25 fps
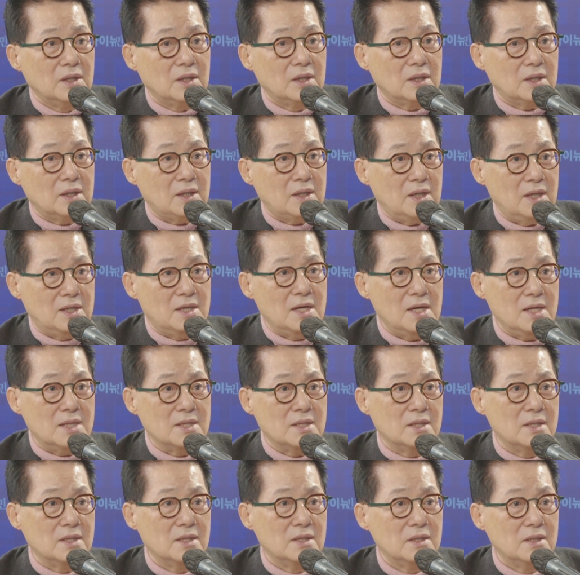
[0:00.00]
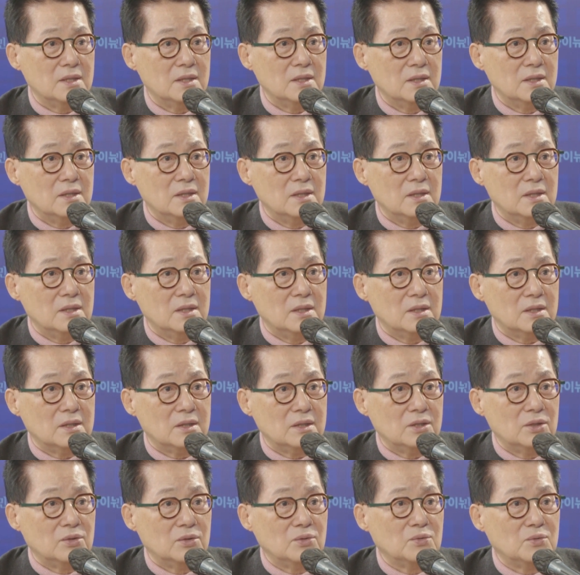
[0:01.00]
강한
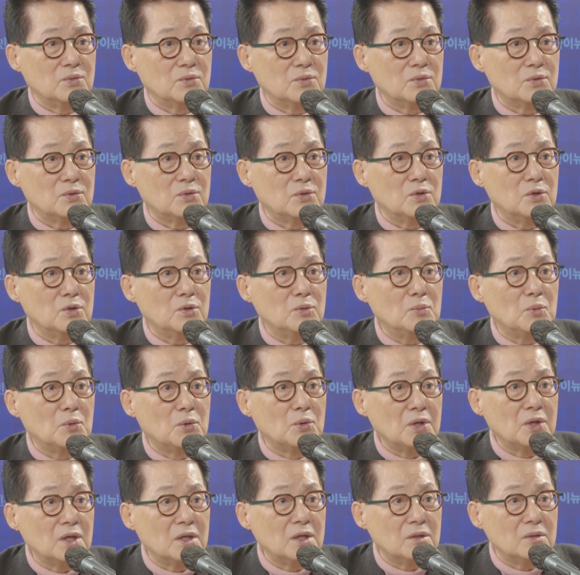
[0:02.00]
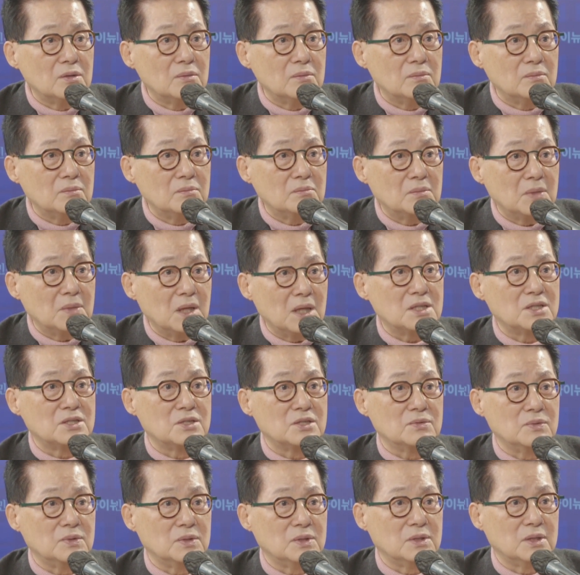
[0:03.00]
경고를 보내는
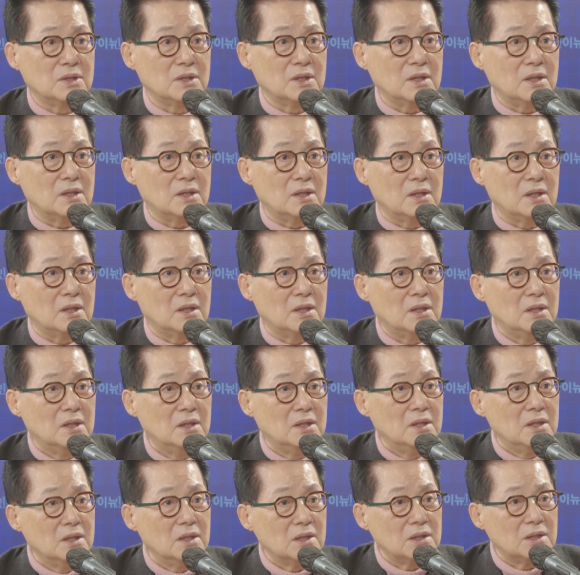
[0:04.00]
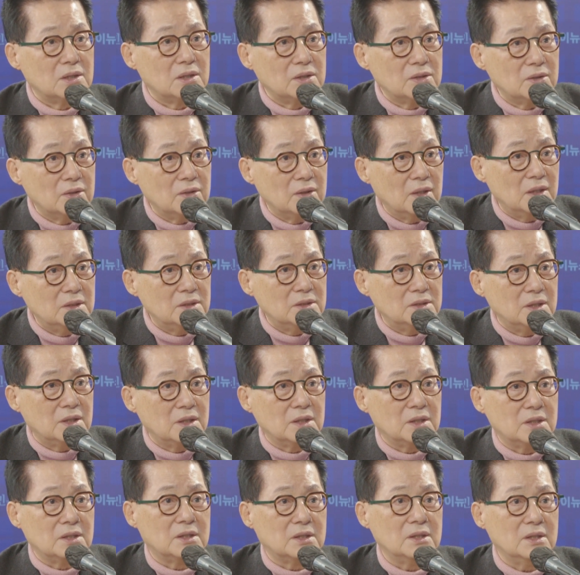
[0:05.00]
말씀인데 그러한
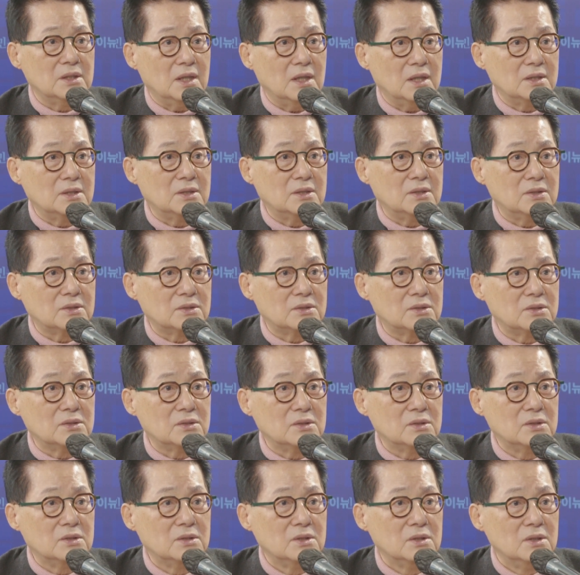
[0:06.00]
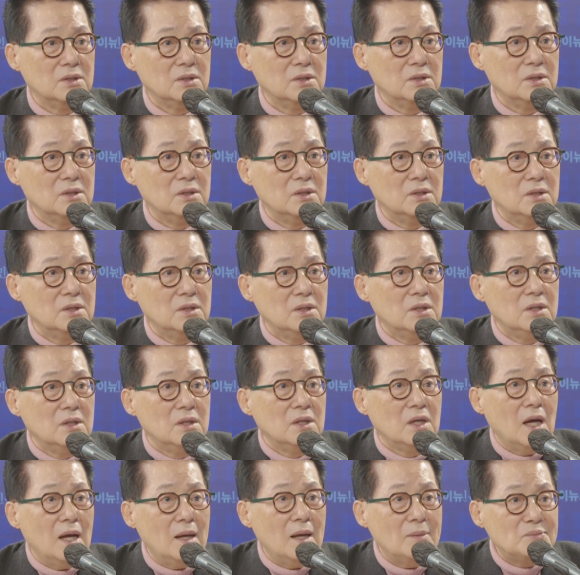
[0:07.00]
얘기를 하는 것은
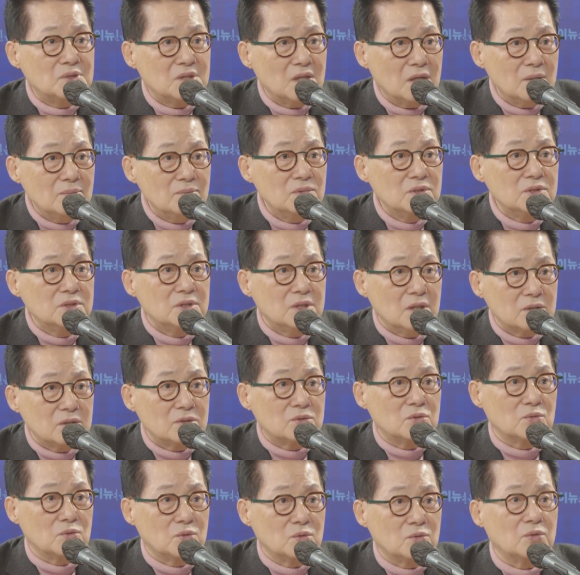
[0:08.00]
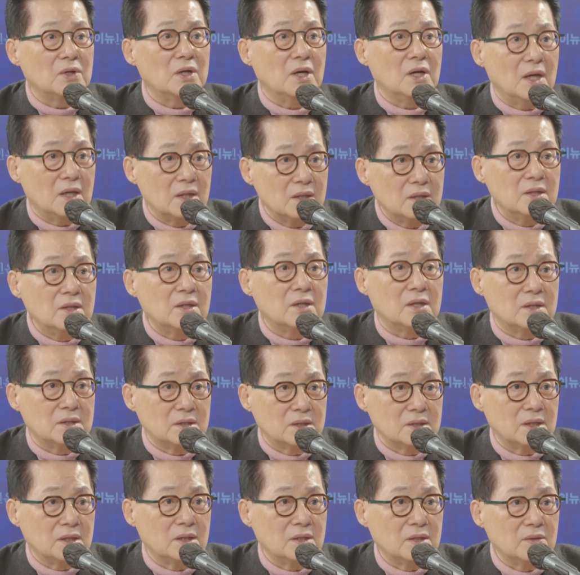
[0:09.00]
합참 의장 정도가 하는
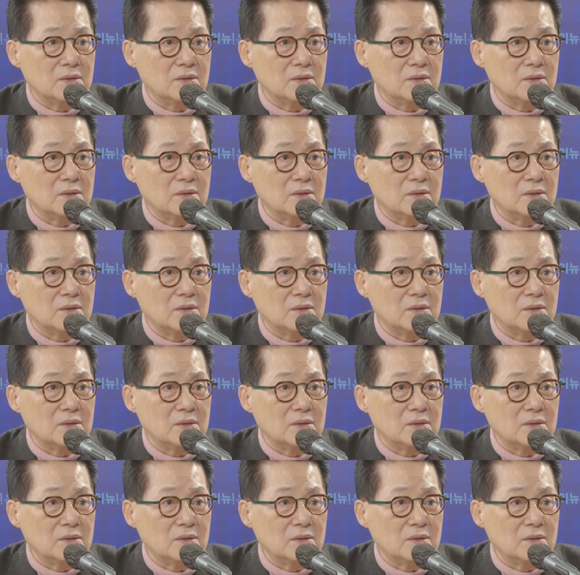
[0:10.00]
거라니까요.